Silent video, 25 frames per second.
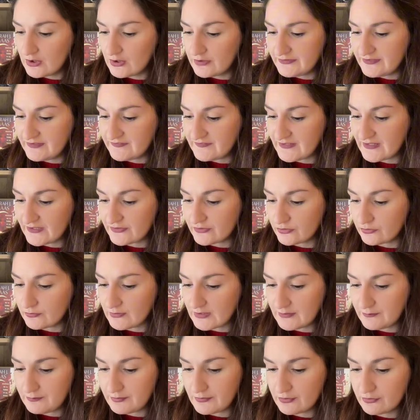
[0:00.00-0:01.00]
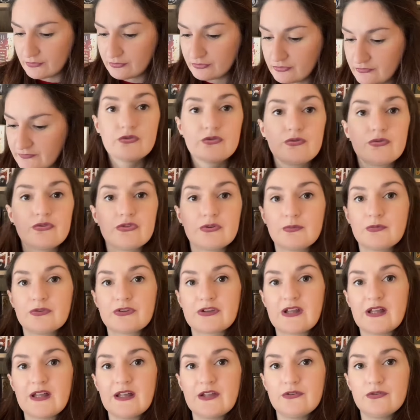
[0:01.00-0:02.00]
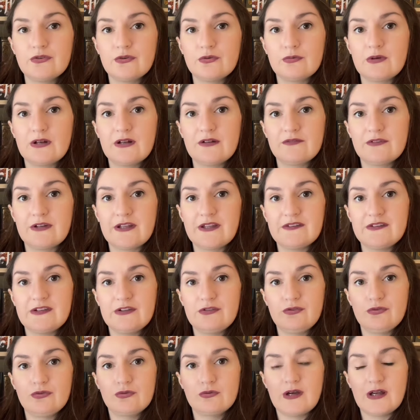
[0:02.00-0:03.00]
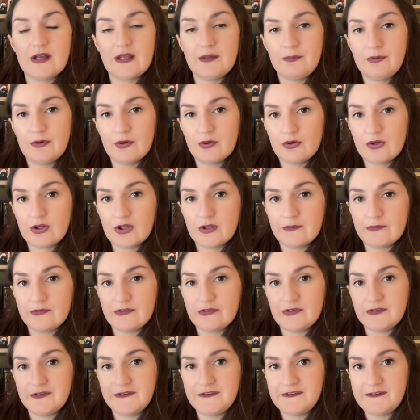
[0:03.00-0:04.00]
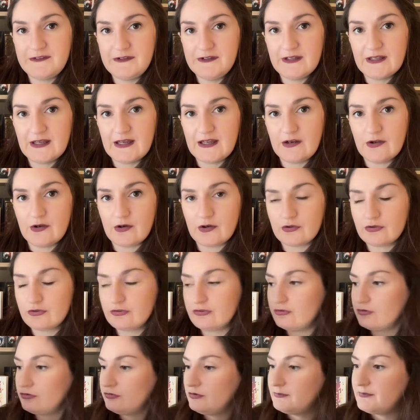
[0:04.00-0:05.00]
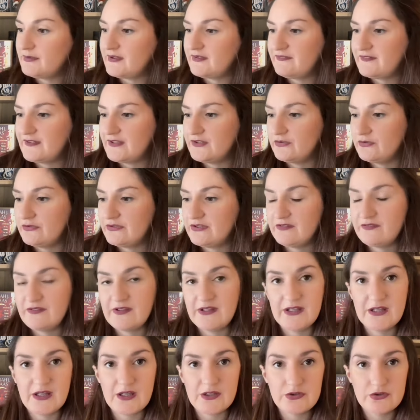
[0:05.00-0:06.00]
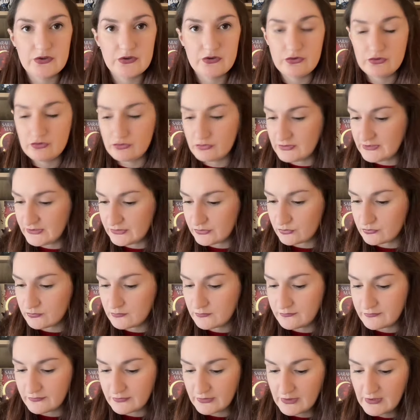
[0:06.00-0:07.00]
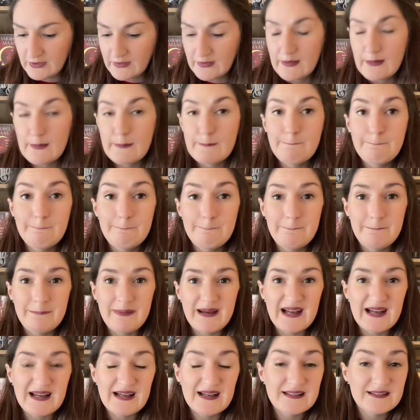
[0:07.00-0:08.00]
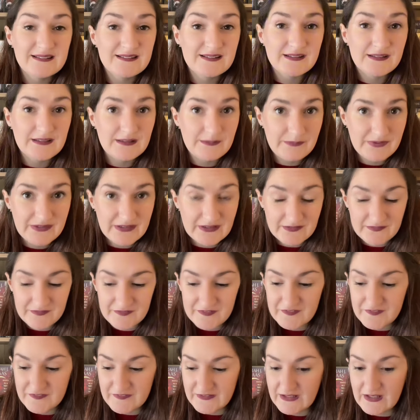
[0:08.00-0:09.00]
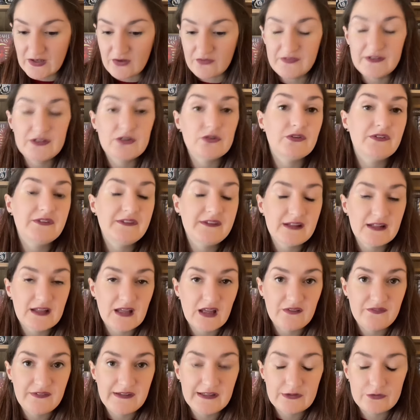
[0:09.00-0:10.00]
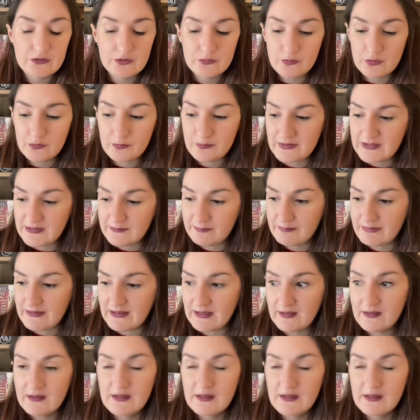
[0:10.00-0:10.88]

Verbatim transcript: des fanarts en noir et blanc. Je vous en montre un de loin. Vous voyez, c'est du noir et blanc comme ceci. Alors, je suis pas fan de ces fanarts. Je les trouve pas très bien faits. En fait, le style graphique ne me plaît pas.